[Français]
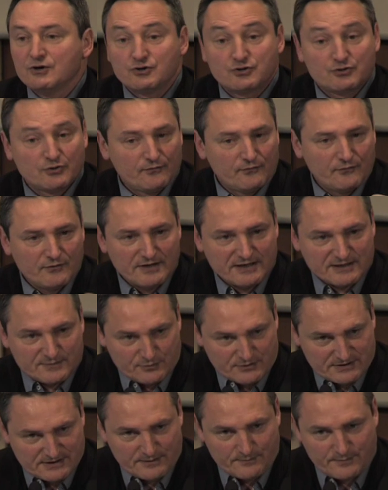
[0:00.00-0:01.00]
Je ne vous
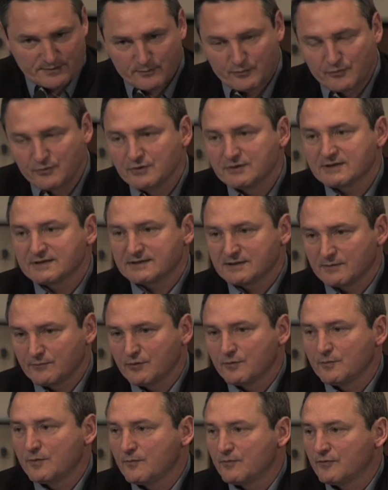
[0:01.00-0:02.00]
l'exposerai pas plus,
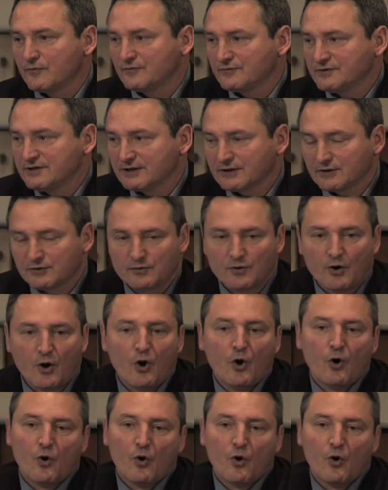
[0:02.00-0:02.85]
simplement pour vous dire que